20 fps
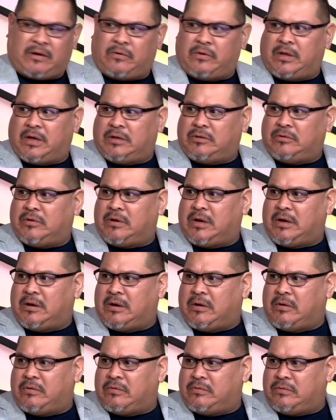cuidando
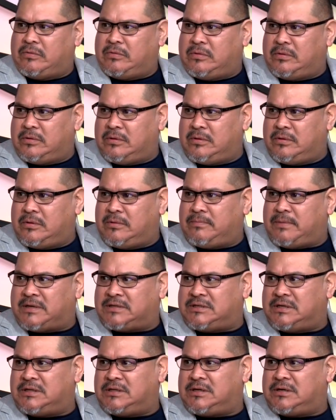a, un
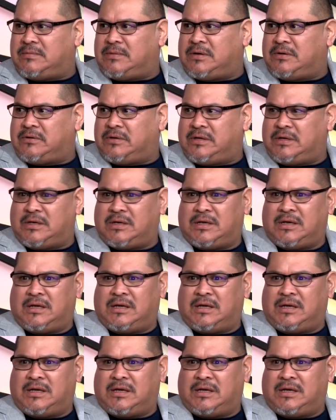paciente, hermano, y,